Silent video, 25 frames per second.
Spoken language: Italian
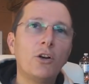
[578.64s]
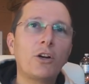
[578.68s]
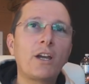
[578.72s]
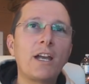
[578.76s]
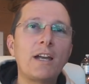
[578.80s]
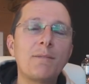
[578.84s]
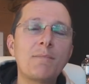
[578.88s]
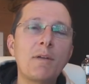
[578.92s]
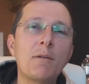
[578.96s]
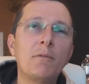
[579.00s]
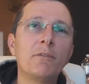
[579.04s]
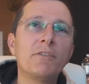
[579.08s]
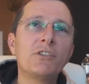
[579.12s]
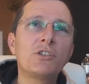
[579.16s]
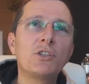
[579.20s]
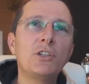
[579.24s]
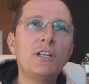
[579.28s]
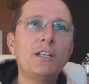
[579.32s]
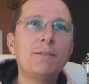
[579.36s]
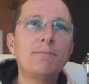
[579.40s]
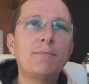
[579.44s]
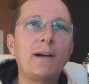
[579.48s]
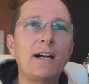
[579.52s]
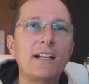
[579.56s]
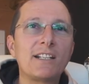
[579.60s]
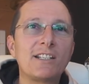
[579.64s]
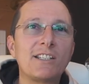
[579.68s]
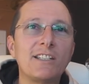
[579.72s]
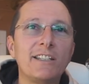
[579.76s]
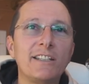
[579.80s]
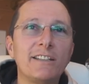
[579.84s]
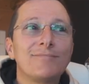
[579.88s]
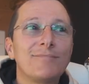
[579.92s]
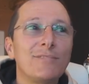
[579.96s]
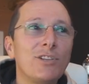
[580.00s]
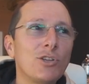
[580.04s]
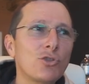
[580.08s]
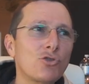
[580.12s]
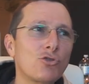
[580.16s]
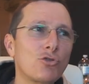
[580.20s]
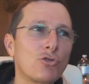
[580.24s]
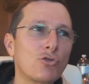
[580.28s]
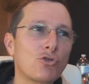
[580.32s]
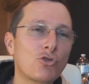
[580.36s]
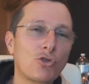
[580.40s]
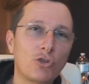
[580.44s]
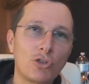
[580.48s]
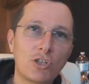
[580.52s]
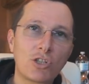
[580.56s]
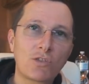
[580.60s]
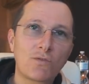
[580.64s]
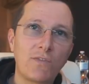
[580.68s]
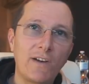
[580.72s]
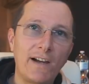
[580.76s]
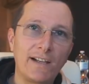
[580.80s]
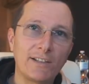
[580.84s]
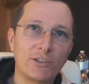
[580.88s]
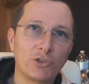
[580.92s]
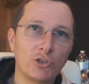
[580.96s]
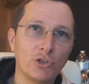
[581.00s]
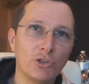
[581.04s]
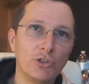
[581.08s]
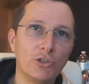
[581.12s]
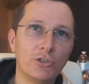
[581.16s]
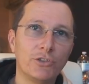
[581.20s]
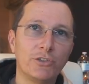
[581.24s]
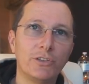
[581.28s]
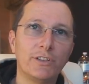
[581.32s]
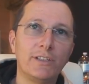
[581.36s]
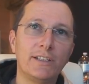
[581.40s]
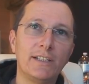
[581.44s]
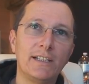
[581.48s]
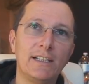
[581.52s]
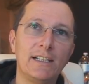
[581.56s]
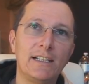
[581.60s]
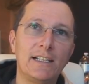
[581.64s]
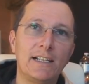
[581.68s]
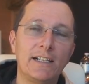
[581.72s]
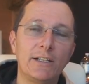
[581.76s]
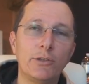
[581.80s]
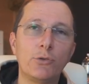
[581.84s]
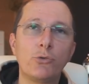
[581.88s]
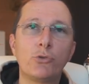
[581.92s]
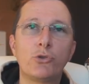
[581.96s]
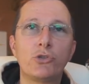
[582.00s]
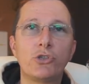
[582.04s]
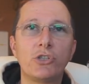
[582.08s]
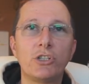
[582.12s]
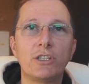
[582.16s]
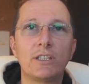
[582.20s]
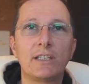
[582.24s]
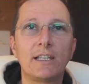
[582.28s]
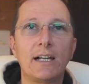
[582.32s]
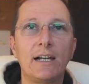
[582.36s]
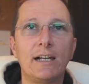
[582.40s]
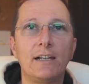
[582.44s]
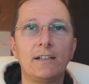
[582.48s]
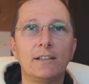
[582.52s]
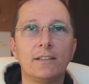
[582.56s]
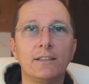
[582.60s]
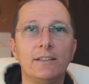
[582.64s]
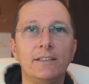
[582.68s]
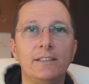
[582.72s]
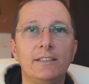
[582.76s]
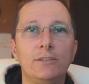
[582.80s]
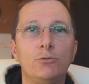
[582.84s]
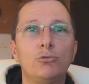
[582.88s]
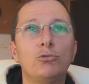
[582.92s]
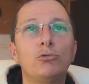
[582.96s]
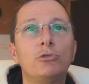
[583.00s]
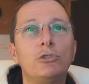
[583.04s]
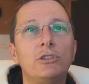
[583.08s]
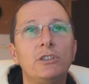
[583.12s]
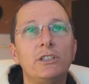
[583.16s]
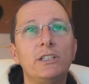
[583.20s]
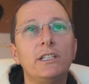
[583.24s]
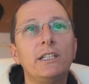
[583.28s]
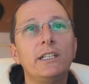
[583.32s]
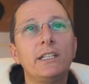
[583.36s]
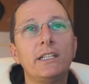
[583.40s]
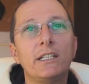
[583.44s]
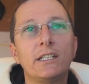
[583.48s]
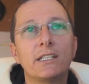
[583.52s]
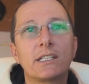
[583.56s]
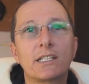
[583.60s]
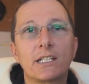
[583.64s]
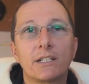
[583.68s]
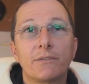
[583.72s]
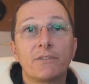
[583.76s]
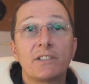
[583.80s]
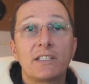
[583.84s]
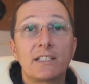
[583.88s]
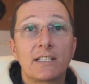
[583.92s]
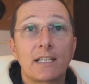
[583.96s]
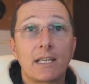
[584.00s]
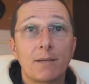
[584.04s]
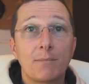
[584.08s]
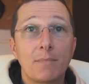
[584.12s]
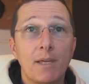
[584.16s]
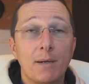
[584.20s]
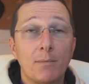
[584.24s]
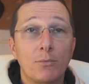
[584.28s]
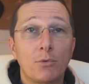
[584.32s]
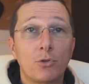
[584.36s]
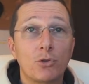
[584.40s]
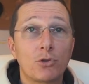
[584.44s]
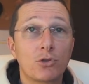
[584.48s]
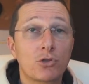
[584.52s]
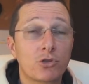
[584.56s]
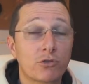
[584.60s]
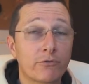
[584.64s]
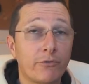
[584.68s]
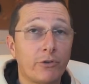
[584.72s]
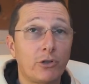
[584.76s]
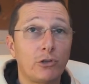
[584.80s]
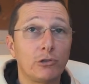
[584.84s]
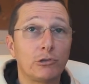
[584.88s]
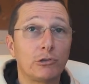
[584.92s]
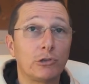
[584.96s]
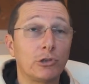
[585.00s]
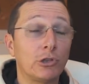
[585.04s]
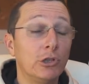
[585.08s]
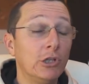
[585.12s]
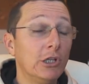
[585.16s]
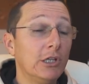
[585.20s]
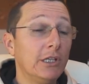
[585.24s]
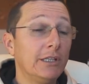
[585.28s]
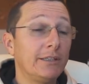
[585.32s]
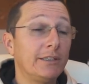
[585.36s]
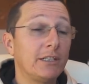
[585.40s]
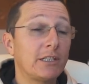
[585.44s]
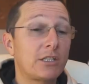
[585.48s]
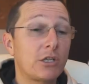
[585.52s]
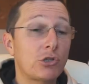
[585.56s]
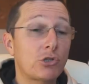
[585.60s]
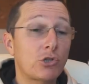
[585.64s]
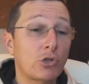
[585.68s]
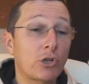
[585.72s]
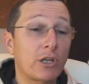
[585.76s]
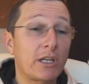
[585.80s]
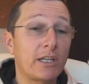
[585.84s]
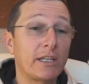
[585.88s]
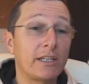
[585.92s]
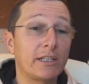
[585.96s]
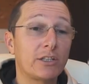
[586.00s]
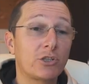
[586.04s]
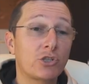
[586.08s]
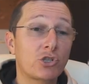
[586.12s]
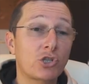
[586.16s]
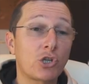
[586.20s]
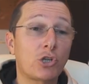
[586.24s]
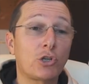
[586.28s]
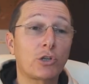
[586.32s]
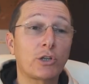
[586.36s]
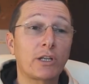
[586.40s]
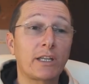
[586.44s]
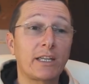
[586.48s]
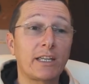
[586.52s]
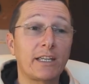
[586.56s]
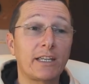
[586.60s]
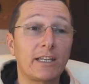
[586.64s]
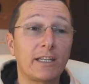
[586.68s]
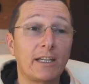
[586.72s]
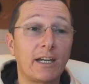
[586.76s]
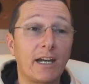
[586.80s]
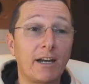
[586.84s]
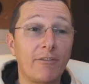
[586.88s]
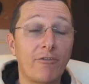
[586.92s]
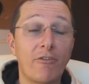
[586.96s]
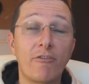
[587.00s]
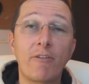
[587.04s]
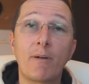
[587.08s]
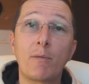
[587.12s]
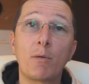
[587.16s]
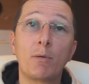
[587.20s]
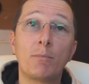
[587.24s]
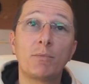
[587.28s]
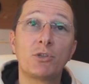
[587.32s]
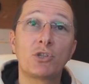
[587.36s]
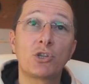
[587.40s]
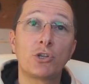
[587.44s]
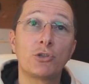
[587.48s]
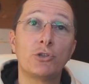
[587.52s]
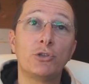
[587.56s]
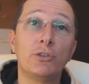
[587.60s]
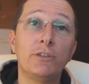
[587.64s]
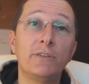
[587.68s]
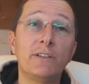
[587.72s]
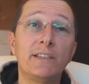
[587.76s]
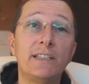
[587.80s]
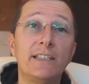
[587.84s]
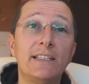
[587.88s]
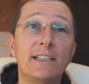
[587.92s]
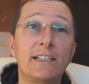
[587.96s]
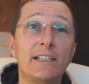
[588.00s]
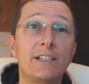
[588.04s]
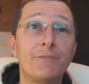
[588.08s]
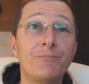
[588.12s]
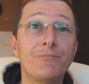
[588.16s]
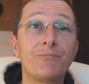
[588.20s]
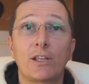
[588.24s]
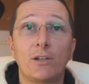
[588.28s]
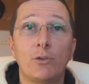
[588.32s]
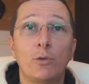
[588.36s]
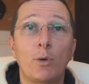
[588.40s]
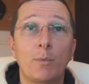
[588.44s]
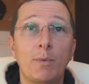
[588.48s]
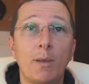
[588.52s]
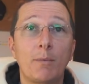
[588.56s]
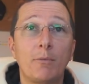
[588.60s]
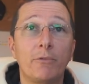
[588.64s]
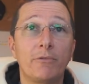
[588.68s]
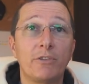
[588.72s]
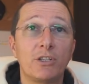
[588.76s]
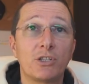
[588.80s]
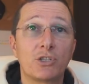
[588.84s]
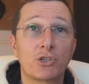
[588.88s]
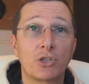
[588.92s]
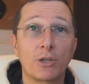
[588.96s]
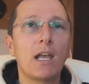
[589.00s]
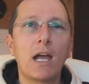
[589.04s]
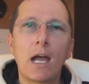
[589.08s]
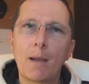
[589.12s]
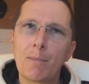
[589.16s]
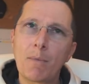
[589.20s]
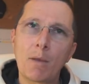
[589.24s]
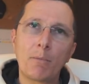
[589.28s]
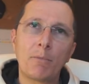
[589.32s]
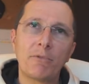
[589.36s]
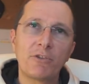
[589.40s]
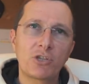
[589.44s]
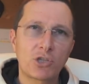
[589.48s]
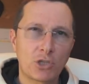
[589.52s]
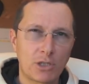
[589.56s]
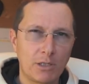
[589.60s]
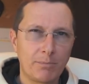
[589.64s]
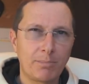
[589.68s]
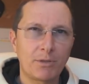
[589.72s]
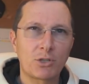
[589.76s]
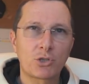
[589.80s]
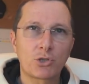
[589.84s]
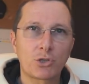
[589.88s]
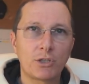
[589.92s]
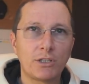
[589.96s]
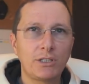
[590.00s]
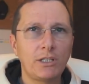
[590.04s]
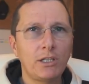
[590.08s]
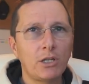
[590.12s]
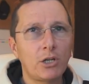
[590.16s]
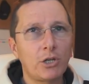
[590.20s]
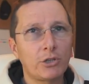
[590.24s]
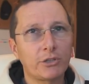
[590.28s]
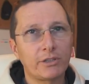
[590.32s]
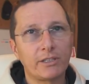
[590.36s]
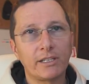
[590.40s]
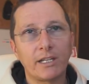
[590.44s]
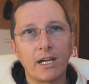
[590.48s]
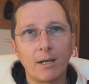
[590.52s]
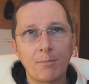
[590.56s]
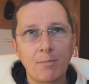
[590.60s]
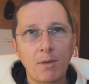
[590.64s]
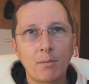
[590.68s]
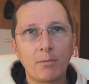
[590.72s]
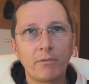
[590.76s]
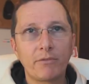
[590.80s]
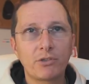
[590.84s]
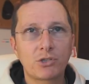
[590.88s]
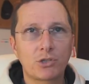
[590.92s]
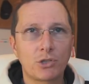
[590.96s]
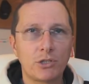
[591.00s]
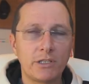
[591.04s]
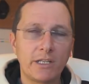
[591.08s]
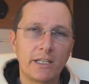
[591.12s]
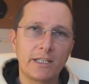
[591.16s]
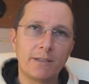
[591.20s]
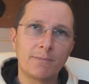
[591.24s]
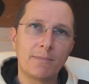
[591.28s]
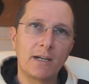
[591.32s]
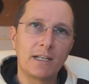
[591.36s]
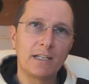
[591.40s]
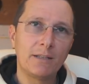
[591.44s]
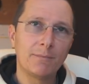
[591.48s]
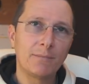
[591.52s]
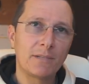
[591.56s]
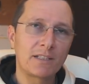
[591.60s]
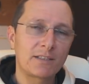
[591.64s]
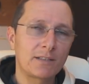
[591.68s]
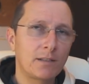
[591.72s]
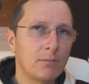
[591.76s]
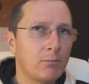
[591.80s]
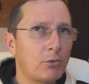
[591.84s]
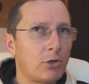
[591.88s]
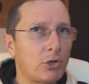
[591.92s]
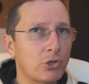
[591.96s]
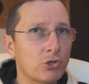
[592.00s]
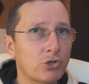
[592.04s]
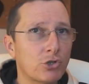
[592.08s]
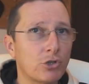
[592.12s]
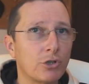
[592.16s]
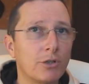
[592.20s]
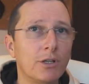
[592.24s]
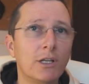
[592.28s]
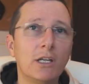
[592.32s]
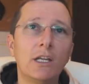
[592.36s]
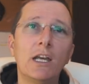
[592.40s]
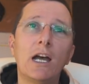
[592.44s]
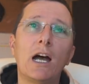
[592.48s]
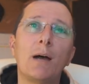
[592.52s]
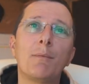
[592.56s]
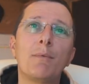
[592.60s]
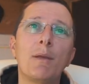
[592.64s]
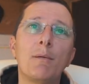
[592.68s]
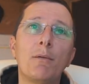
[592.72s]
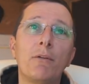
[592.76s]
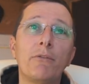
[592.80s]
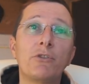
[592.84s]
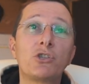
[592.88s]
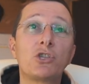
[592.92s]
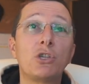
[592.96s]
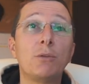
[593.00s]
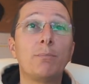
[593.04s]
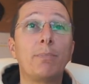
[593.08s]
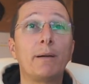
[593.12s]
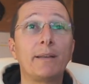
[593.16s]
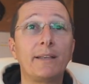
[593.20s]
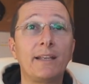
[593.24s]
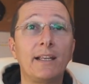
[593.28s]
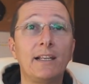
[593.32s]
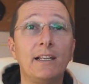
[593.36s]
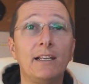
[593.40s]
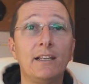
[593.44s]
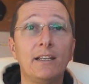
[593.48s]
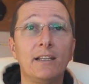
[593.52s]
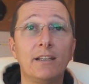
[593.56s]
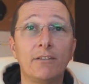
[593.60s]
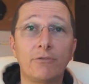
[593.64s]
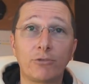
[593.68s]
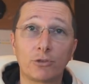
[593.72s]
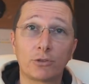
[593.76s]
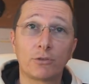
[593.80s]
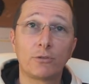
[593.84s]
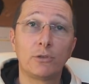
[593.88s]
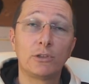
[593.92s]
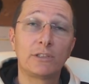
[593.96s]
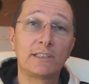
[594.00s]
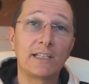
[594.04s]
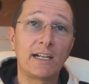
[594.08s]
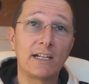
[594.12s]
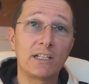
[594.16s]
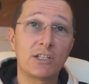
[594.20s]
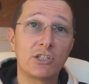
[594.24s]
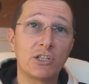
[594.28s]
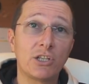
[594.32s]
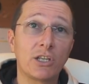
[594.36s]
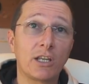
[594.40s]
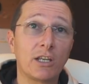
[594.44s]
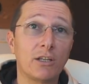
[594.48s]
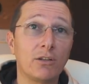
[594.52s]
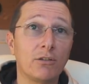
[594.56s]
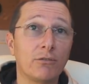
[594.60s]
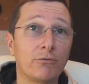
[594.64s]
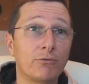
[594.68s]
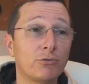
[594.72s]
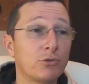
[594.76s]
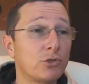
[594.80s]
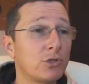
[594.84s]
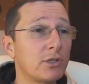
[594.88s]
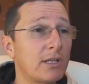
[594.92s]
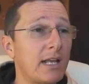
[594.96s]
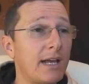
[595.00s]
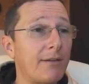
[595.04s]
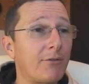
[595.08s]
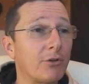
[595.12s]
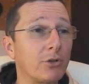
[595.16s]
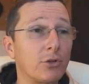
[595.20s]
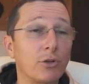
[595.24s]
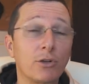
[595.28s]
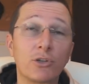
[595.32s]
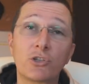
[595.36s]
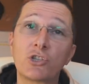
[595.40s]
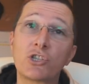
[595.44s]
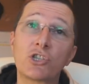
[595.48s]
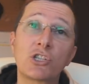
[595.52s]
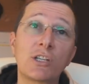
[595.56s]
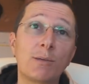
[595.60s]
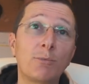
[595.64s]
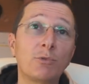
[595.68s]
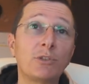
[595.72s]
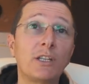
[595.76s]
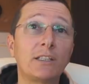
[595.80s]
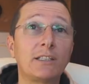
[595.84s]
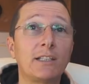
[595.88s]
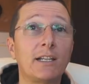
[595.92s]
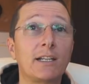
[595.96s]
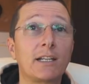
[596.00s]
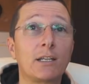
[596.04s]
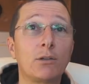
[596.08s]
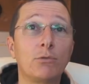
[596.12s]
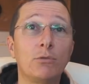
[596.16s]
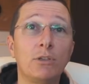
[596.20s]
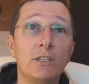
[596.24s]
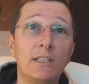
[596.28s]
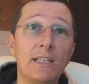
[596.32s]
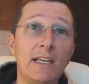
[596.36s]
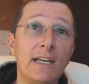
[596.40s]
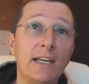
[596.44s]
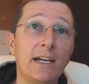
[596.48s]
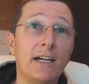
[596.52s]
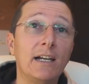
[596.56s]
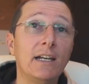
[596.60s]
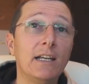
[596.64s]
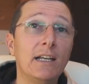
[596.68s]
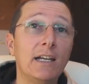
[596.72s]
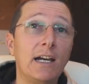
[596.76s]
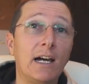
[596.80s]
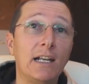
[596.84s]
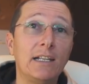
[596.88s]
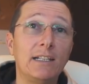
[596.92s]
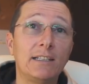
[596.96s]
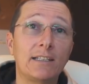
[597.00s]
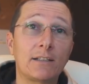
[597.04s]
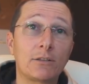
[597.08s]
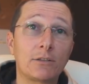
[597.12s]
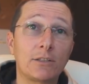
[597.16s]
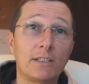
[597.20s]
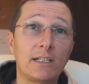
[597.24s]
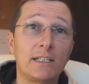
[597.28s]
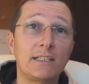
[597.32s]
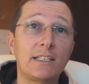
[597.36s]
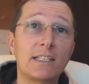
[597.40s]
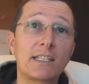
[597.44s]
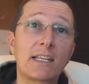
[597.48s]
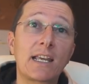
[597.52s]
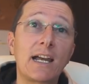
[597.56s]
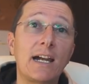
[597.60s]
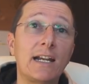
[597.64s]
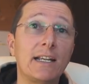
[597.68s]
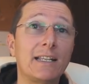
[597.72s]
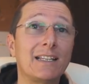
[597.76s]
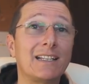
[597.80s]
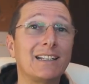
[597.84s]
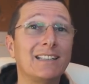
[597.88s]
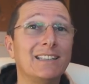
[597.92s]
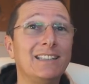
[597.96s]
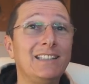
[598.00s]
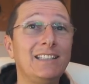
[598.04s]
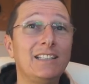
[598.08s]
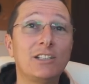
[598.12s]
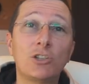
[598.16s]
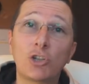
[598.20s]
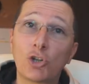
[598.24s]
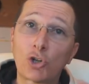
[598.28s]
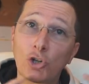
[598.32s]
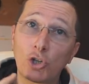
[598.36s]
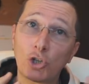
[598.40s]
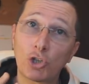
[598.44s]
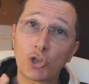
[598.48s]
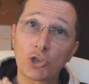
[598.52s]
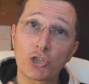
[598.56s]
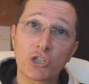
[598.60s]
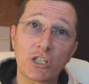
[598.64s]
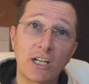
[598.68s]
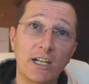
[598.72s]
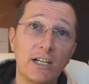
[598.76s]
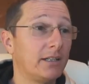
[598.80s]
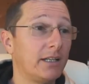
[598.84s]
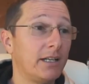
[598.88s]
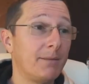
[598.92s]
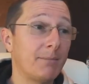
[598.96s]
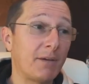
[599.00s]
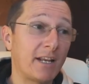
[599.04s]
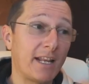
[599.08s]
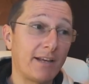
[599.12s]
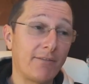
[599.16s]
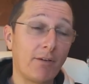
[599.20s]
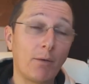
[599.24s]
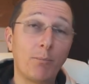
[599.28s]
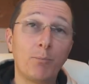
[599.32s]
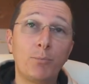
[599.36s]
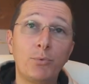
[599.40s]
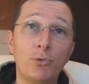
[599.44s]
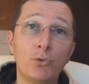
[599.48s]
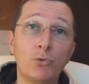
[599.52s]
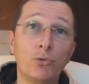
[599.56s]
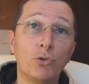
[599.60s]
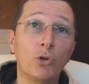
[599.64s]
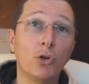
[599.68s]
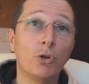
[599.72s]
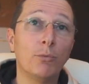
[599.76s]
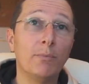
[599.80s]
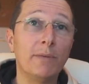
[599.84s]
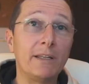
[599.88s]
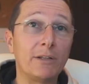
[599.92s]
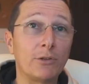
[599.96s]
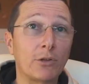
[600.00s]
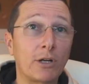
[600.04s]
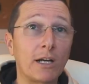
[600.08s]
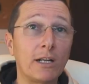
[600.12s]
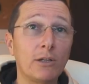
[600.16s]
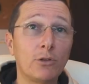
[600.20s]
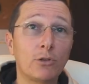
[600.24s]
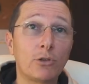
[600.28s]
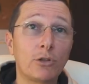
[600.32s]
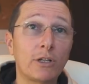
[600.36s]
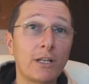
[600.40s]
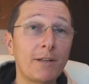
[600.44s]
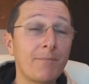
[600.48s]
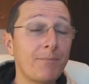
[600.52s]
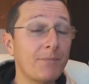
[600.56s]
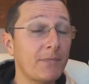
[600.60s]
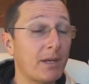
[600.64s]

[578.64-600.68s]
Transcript: Ok, abbiamo visto le immagini. Io sono soddisfatto della riuscita di tutti i servizi che abbiamo svolto, nel senso che ciò che avevamo bisogno di vedere lo abbiamo visto. Abbiamo visto le persone di notte, abbiamo visto gli animali in mezzo al bosco, abbiamo visto i pannelli fotovoltaici che non funzionavano. Ci siamo dati anche un'idea all'interno della discarica di cosa emanava più o meno calore.